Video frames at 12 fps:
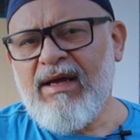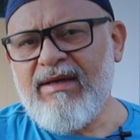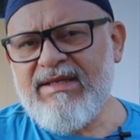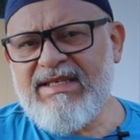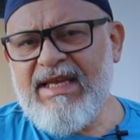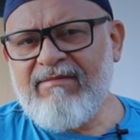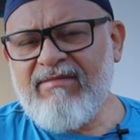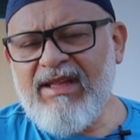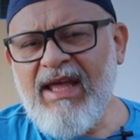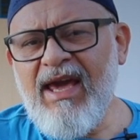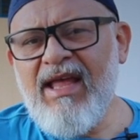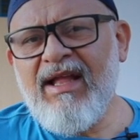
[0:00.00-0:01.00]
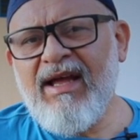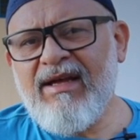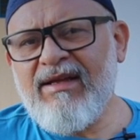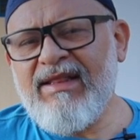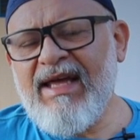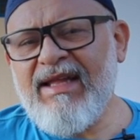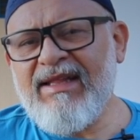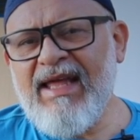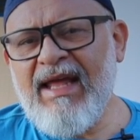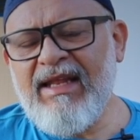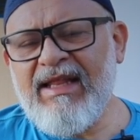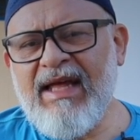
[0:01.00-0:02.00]
centelha da
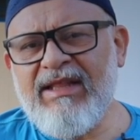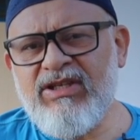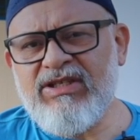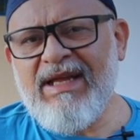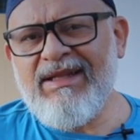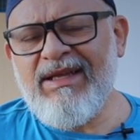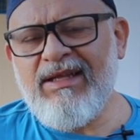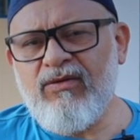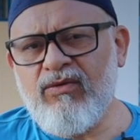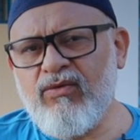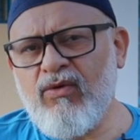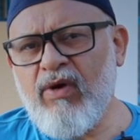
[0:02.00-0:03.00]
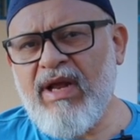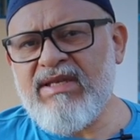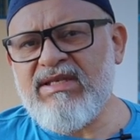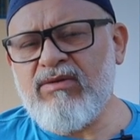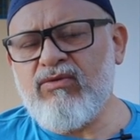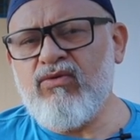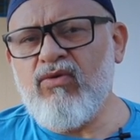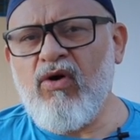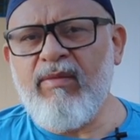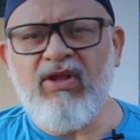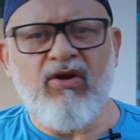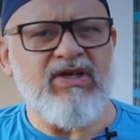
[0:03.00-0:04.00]
eternidade está dentro do coração do
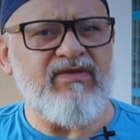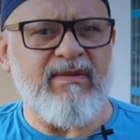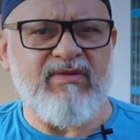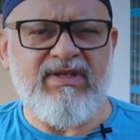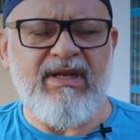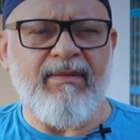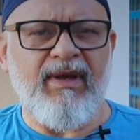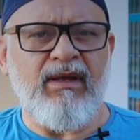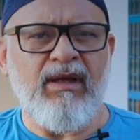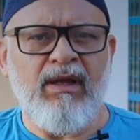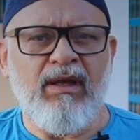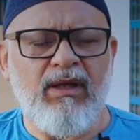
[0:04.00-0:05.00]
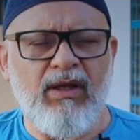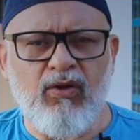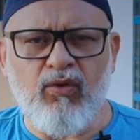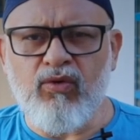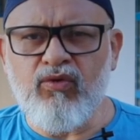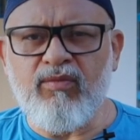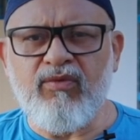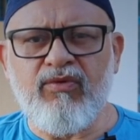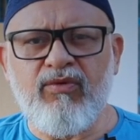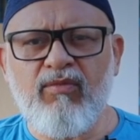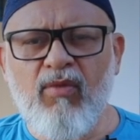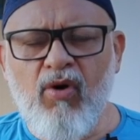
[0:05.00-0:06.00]
homem, nós vemos também que todo
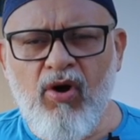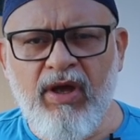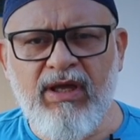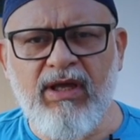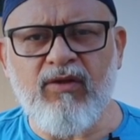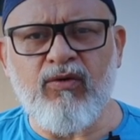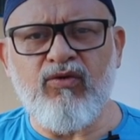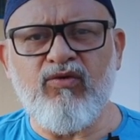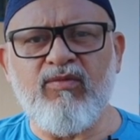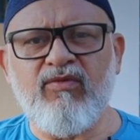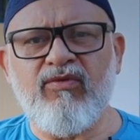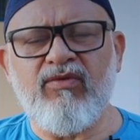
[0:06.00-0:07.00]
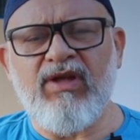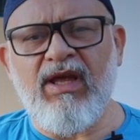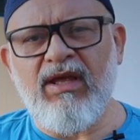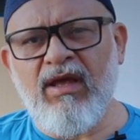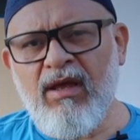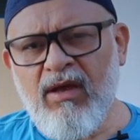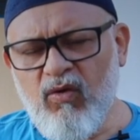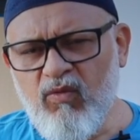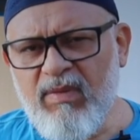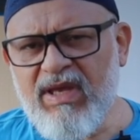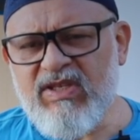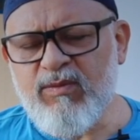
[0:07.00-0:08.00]
mundo morre, que todo mundo tem o
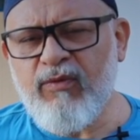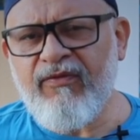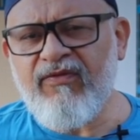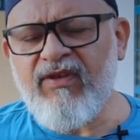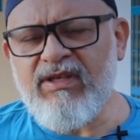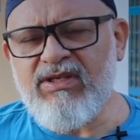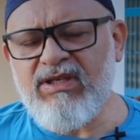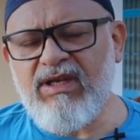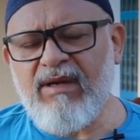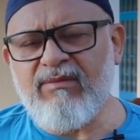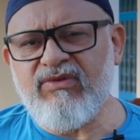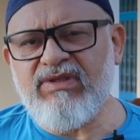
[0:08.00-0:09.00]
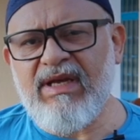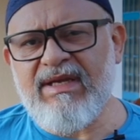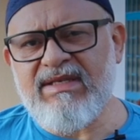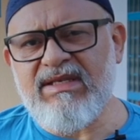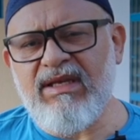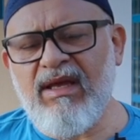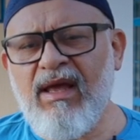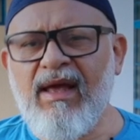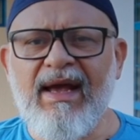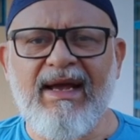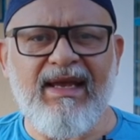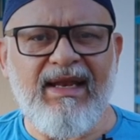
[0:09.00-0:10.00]
mesmo fim, digamos assim,
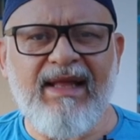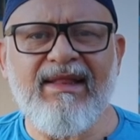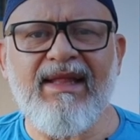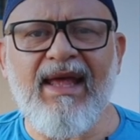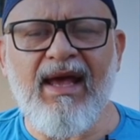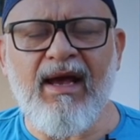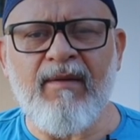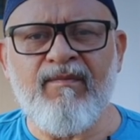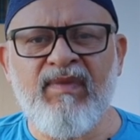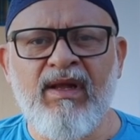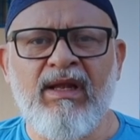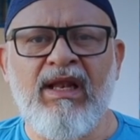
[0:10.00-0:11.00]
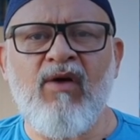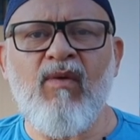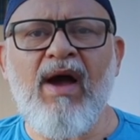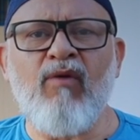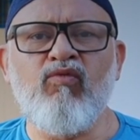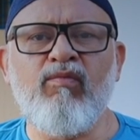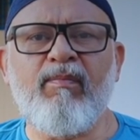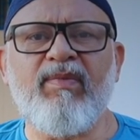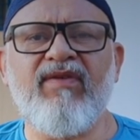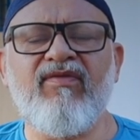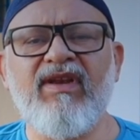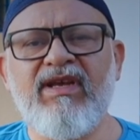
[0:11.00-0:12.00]
aqui na terra. Não há um
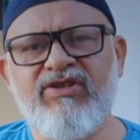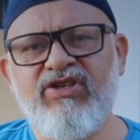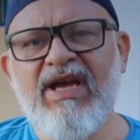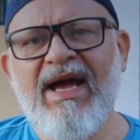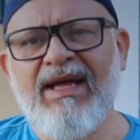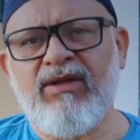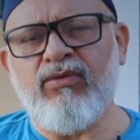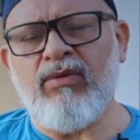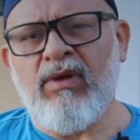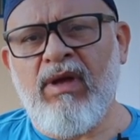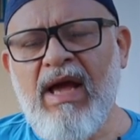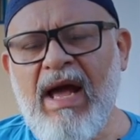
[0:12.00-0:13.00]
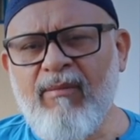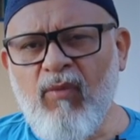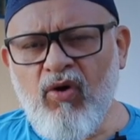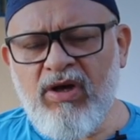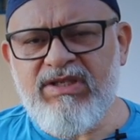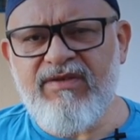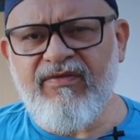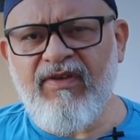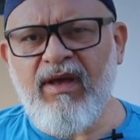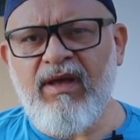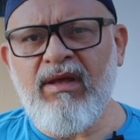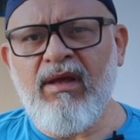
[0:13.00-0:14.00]
privilegiado. A morte
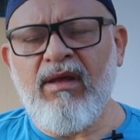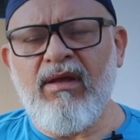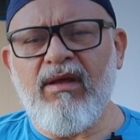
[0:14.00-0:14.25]
vem